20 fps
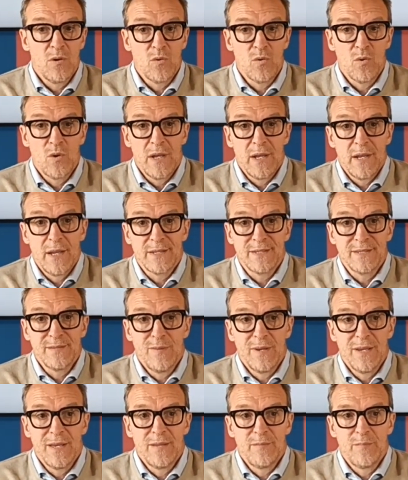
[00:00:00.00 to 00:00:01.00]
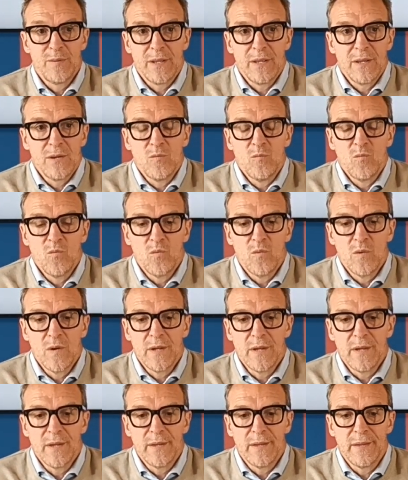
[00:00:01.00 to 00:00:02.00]
o non allenarsi bene, perché
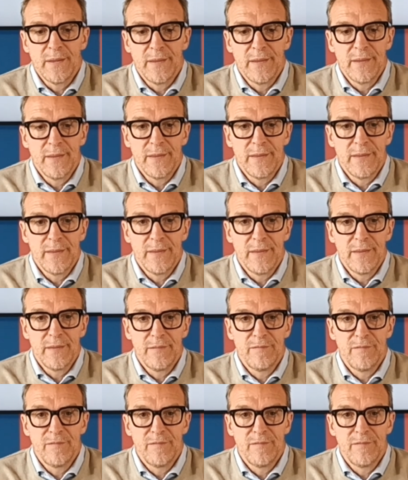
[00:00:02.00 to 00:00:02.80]
comunque eh,